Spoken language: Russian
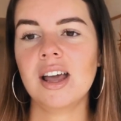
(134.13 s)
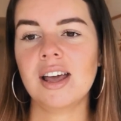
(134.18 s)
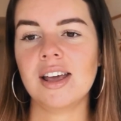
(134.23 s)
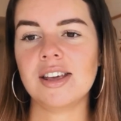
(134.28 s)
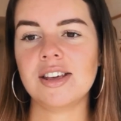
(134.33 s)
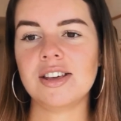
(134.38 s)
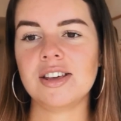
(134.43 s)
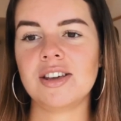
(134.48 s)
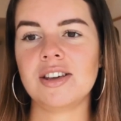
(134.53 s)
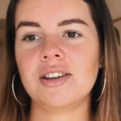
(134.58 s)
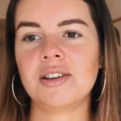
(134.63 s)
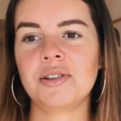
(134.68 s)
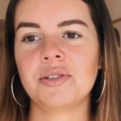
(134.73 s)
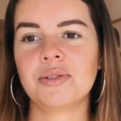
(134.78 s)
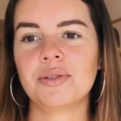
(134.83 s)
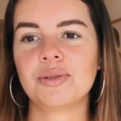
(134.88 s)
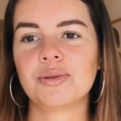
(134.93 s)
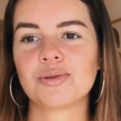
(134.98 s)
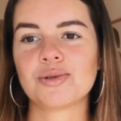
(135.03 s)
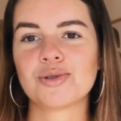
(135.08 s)

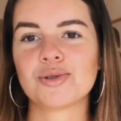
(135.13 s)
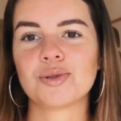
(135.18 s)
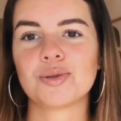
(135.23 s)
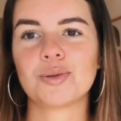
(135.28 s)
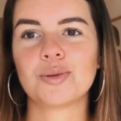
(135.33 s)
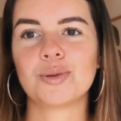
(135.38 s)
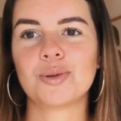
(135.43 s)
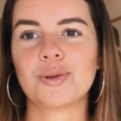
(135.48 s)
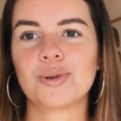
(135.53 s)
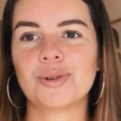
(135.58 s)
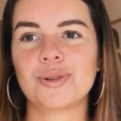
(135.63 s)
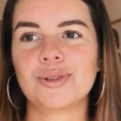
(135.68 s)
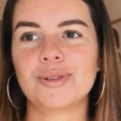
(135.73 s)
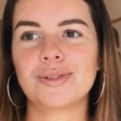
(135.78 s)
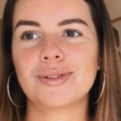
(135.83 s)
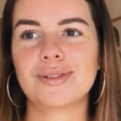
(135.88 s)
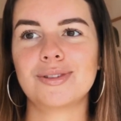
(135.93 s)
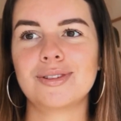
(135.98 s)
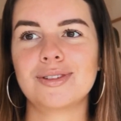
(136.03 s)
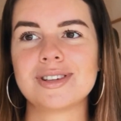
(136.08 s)
И то, что
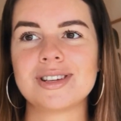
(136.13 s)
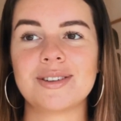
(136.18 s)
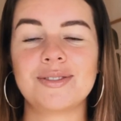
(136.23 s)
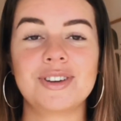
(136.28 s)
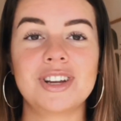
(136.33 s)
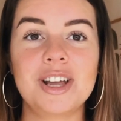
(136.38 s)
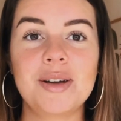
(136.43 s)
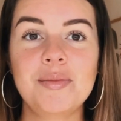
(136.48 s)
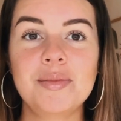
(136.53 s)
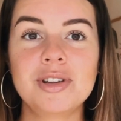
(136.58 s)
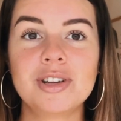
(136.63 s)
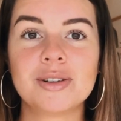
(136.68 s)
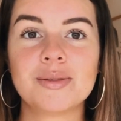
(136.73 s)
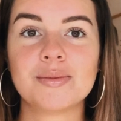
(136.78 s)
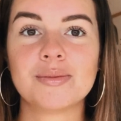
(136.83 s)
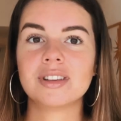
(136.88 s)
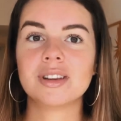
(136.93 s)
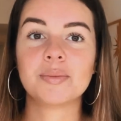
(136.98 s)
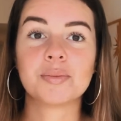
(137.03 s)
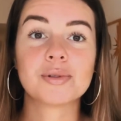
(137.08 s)
со временем
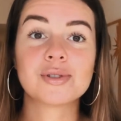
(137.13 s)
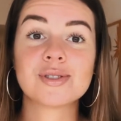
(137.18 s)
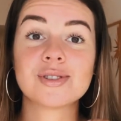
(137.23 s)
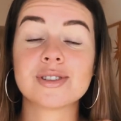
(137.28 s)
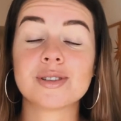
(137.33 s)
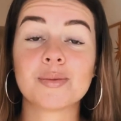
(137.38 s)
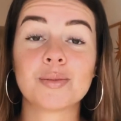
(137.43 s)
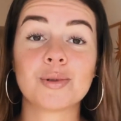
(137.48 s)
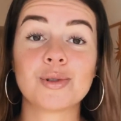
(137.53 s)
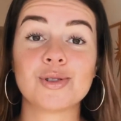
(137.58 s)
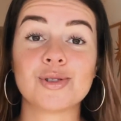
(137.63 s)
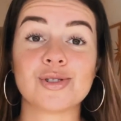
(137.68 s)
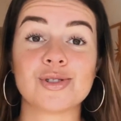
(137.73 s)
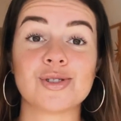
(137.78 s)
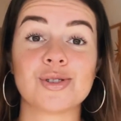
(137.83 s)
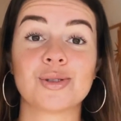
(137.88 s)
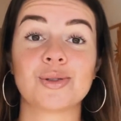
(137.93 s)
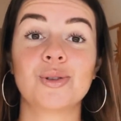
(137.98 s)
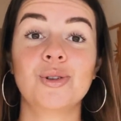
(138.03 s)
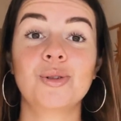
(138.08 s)
ты просто забросишь
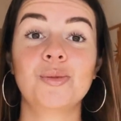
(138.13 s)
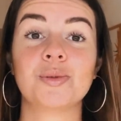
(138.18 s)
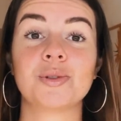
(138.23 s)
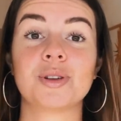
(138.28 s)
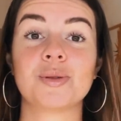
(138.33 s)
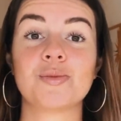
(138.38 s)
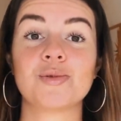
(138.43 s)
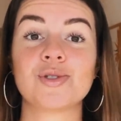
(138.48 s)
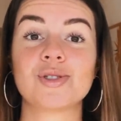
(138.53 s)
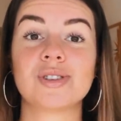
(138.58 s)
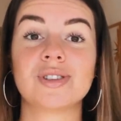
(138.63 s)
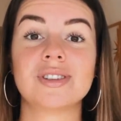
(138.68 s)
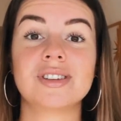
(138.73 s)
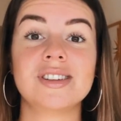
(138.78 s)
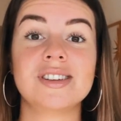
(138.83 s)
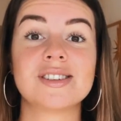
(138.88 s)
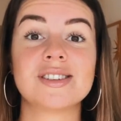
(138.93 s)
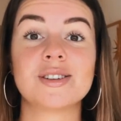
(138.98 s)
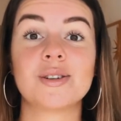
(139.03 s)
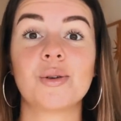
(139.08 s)
ТикТок, потому что ты
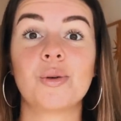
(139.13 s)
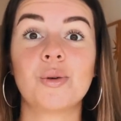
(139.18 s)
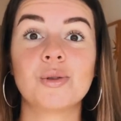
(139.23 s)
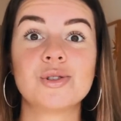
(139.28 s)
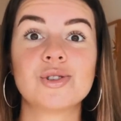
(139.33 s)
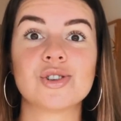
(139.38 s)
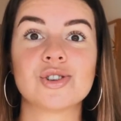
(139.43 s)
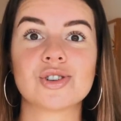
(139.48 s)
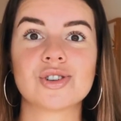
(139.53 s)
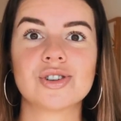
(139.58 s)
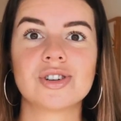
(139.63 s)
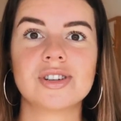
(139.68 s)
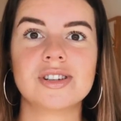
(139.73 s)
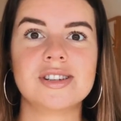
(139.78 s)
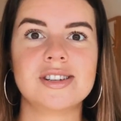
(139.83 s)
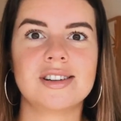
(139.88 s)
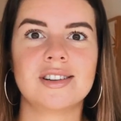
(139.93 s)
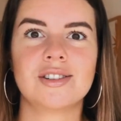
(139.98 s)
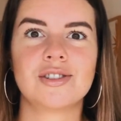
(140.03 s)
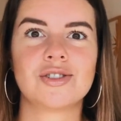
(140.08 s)
не захочешь
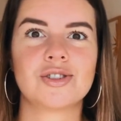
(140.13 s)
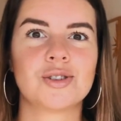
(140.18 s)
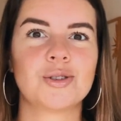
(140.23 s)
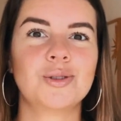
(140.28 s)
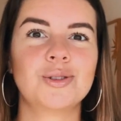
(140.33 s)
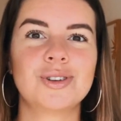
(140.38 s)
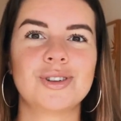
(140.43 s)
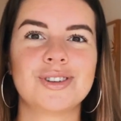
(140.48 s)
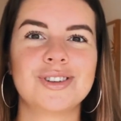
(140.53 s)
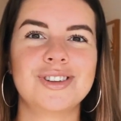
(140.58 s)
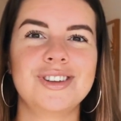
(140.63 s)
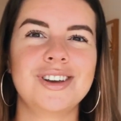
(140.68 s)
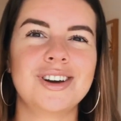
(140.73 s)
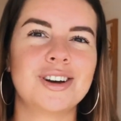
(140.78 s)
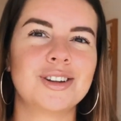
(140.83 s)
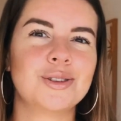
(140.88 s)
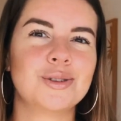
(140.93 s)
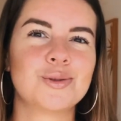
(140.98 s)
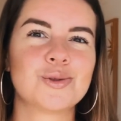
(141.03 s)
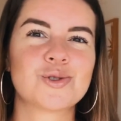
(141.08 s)
делать что-то не
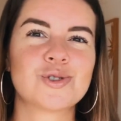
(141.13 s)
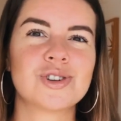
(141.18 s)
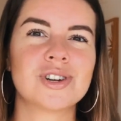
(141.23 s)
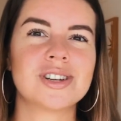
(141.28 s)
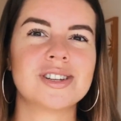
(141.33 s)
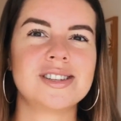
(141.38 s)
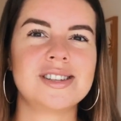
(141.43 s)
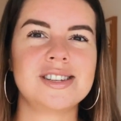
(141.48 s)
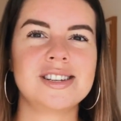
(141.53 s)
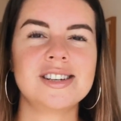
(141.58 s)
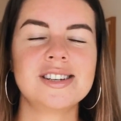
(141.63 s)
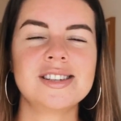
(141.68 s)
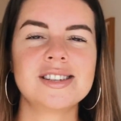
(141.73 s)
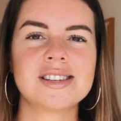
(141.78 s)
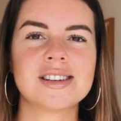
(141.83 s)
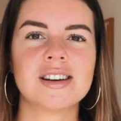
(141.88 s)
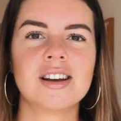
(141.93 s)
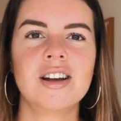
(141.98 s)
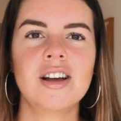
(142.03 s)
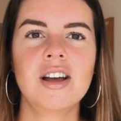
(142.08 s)
от души, а от
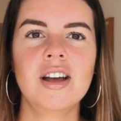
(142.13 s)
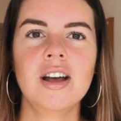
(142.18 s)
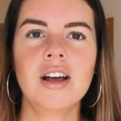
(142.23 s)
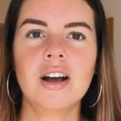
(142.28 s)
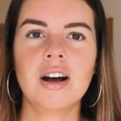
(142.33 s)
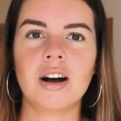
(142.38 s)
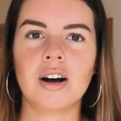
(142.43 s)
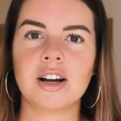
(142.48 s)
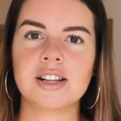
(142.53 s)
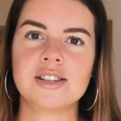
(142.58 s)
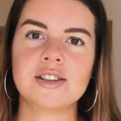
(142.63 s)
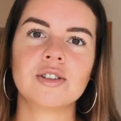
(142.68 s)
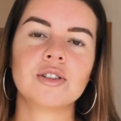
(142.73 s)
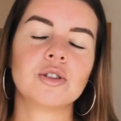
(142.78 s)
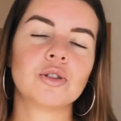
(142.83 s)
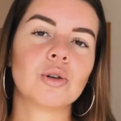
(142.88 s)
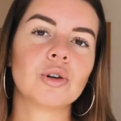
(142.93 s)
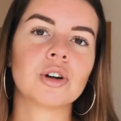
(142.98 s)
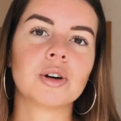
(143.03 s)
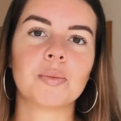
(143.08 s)
сердца, а
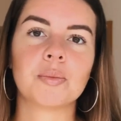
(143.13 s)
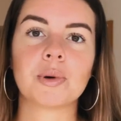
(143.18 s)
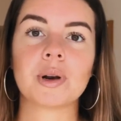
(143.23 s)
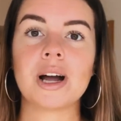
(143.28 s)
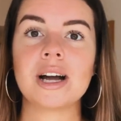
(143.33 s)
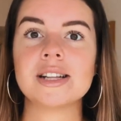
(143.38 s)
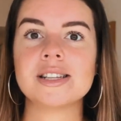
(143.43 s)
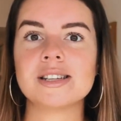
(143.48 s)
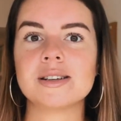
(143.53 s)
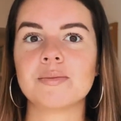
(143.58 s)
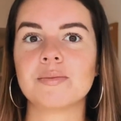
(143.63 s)
делать только ради